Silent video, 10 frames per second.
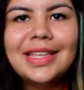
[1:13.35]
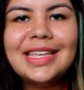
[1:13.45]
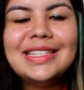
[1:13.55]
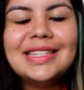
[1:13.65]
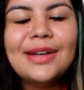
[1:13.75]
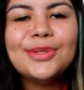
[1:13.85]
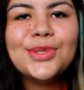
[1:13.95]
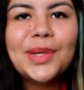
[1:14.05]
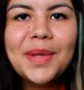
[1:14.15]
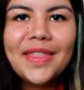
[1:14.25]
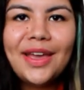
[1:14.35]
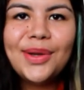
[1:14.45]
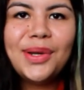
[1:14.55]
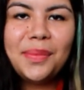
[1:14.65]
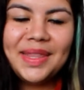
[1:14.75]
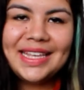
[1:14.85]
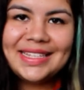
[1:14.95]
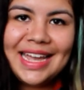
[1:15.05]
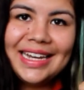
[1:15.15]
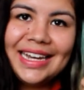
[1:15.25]
Y si te gustó el video no
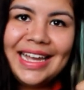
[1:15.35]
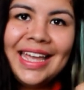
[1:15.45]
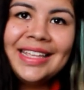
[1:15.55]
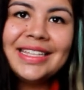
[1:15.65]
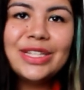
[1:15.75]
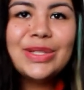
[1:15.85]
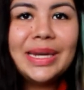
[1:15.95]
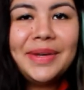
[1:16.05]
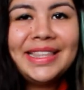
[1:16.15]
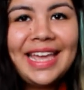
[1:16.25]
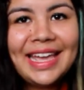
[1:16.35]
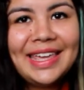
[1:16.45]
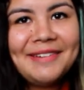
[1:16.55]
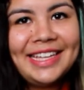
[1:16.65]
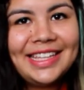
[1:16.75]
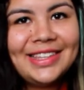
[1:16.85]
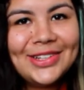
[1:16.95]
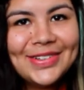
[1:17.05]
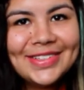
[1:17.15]
olvides darle like y suscribirte aquí abajito.